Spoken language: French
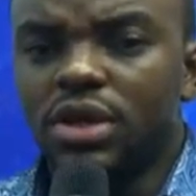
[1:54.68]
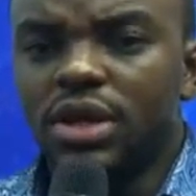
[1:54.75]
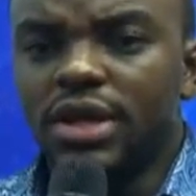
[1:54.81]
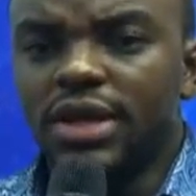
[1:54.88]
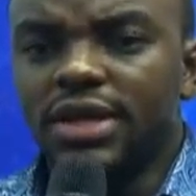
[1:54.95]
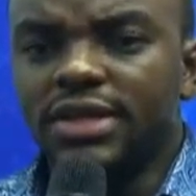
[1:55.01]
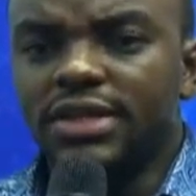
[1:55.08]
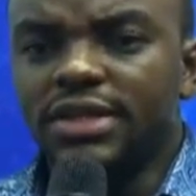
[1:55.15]

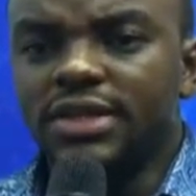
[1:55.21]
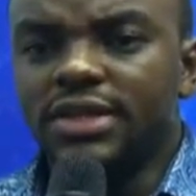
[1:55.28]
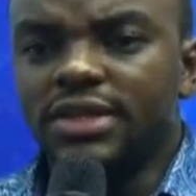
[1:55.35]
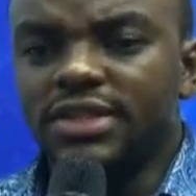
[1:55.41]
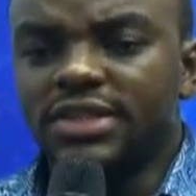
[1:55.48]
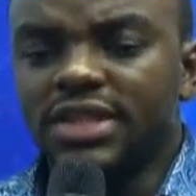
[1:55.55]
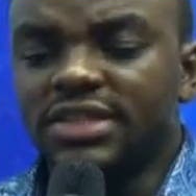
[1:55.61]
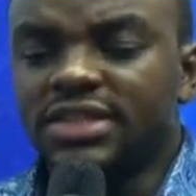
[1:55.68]
et
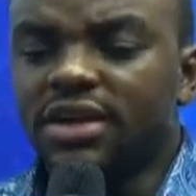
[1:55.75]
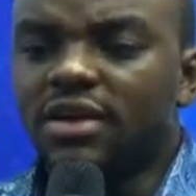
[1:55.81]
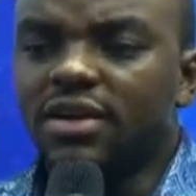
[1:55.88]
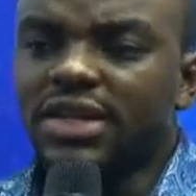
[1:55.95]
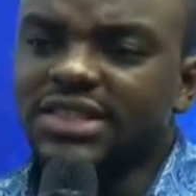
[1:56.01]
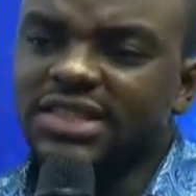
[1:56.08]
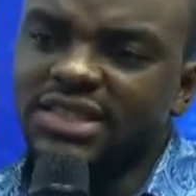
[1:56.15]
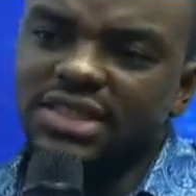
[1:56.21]
ça
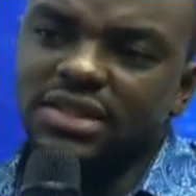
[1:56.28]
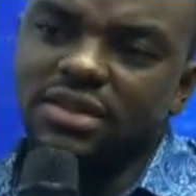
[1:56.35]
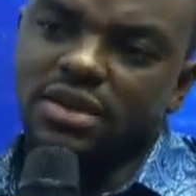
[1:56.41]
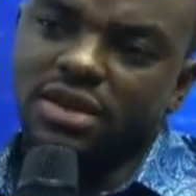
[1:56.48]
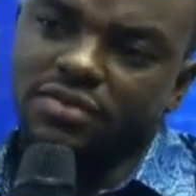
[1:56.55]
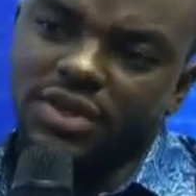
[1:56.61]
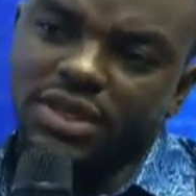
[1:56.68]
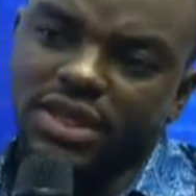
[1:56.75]
s'enracine
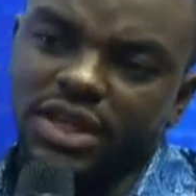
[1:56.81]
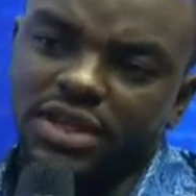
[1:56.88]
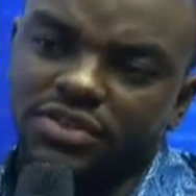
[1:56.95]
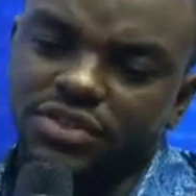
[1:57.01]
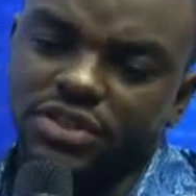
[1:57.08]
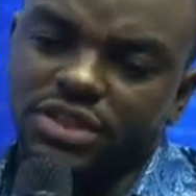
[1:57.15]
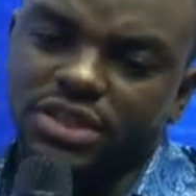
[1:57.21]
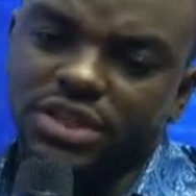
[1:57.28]

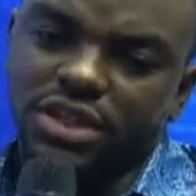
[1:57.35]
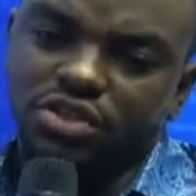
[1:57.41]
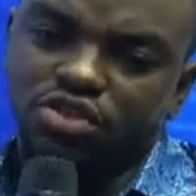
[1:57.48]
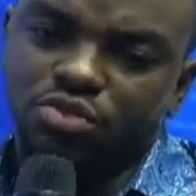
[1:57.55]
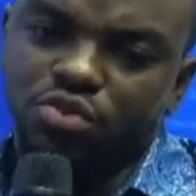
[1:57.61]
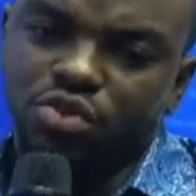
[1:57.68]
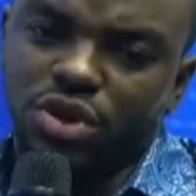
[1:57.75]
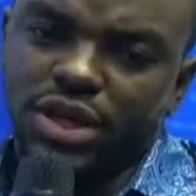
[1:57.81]
davantage. C'est la raison
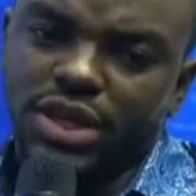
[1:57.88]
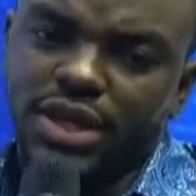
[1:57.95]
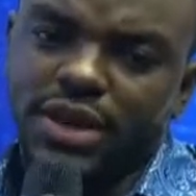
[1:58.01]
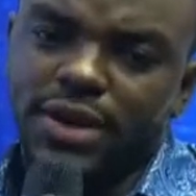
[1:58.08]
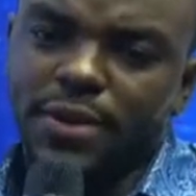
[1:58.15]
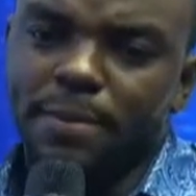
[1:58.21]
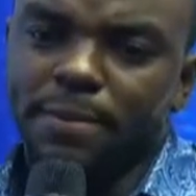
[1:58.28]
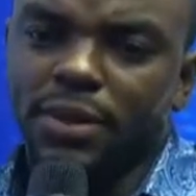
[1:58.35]
pour
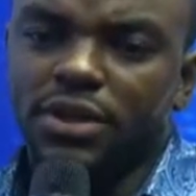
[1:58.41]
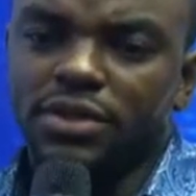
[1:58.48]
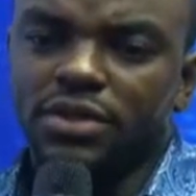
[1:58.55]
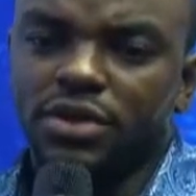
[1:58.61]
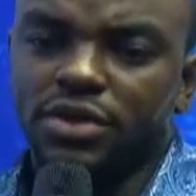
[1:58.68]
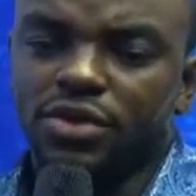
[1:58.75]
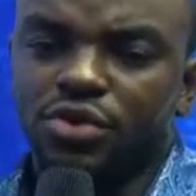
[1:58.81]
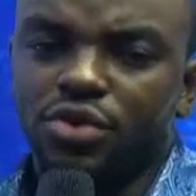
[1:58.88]
laquelle, en
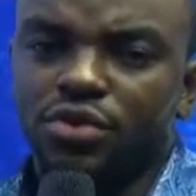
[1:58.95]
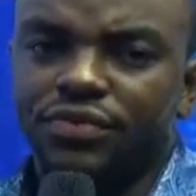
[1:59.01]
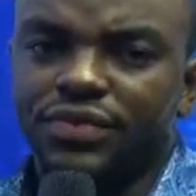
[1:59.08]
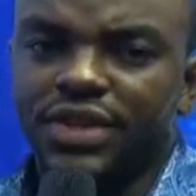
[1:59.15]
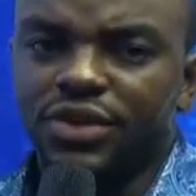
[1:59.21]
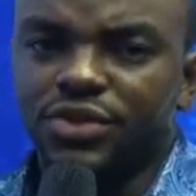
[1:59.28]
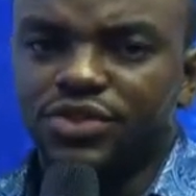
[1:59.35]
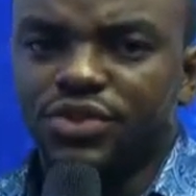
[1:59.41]
tant que
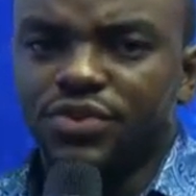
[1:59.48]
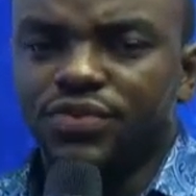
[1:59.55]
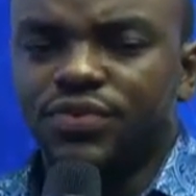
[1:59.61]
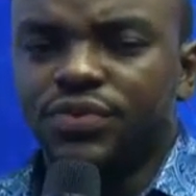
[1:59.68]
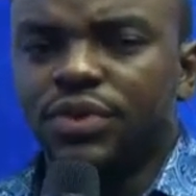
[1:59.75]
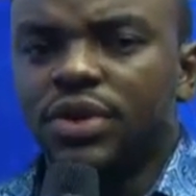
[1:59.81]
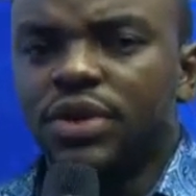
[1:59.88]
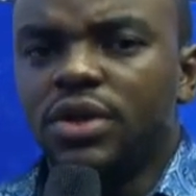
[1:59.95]

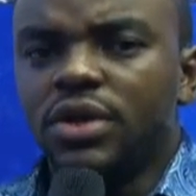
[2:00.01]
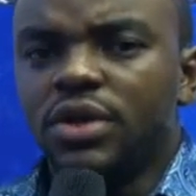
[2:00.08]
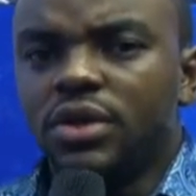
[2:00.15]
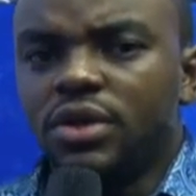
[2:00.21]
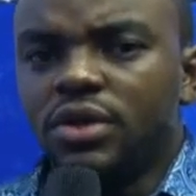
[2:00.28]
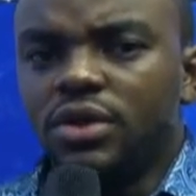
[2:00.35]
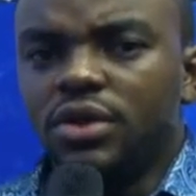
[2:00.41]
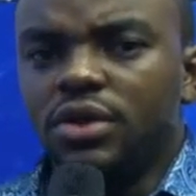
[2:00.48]
philosophe, mhm.
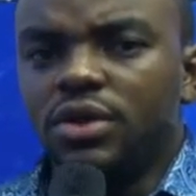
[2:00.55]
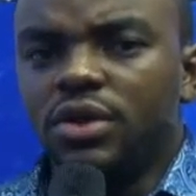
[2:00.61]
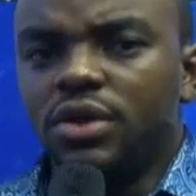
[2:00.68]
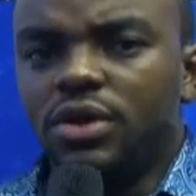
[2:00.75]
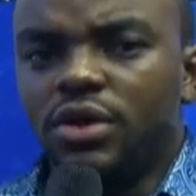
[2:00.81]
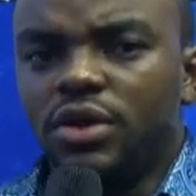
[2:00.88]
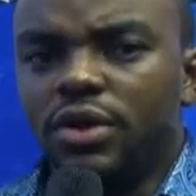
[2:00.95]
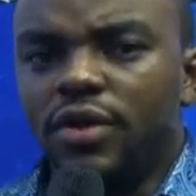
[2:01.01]

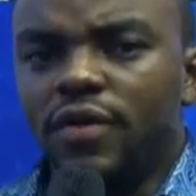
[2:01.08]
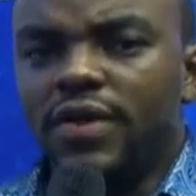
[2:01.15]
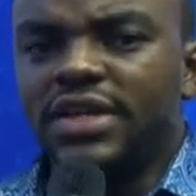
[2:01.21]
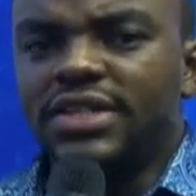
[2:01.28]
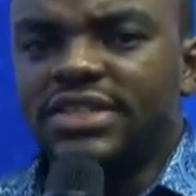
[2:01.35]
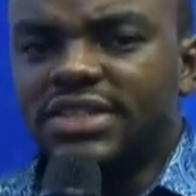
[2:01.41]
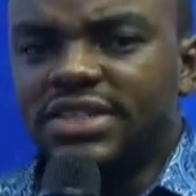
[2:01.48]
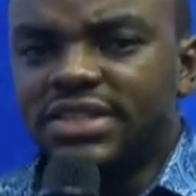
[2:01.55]
euh,
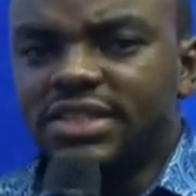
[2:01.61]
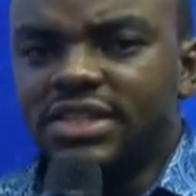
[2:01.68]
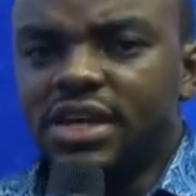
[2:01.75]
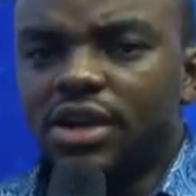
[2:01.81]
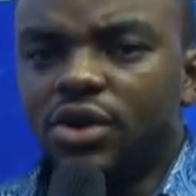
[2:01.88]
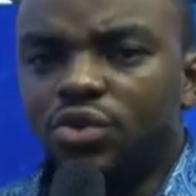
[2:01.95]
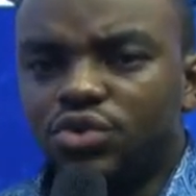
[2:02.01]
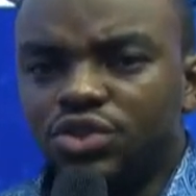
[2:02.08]

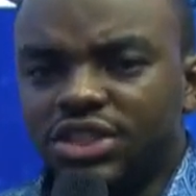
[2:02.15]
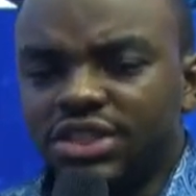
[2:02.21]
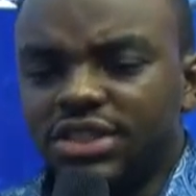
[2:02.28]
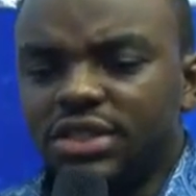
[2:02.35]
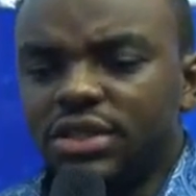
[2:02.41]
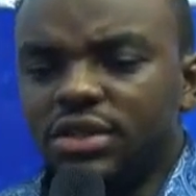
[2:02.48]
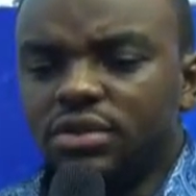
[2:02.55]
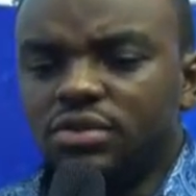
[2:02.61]
éthicien aussi,